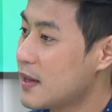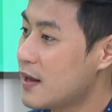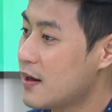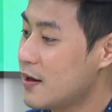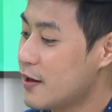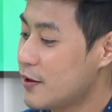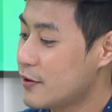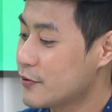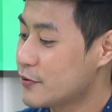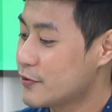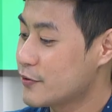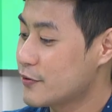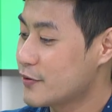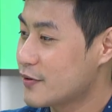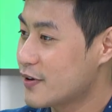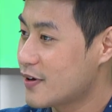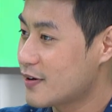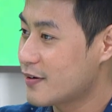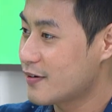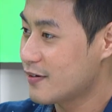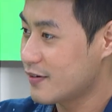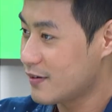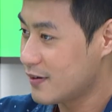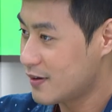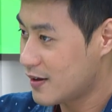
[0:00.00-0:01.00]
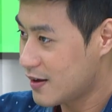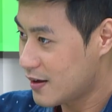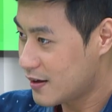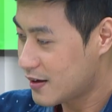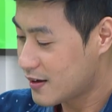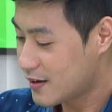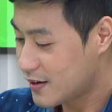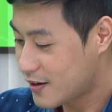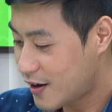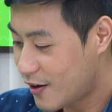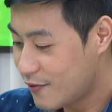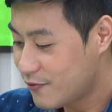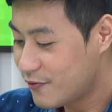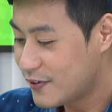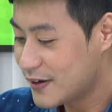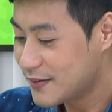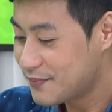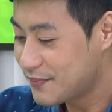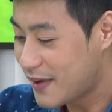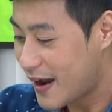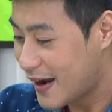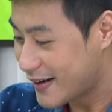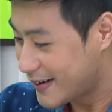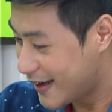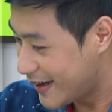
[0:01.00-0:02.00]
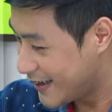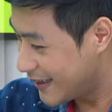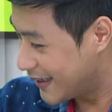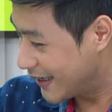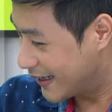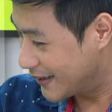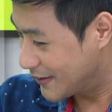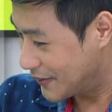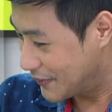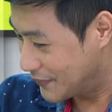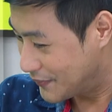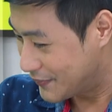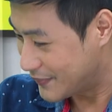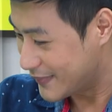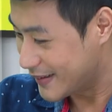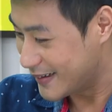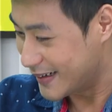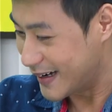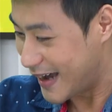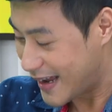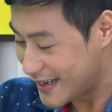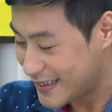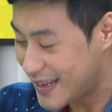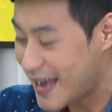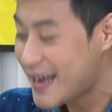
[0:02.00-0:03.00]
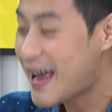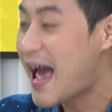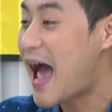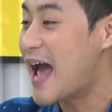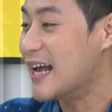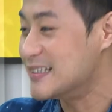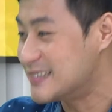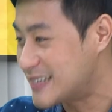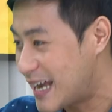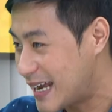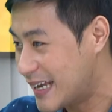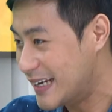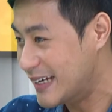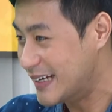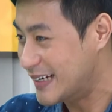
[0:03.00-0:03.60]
ดร้อยเนี่ยกลับฟื้นขึ้นมาได้ก็ฟื้นมาได้อีกแบบได้หายใจ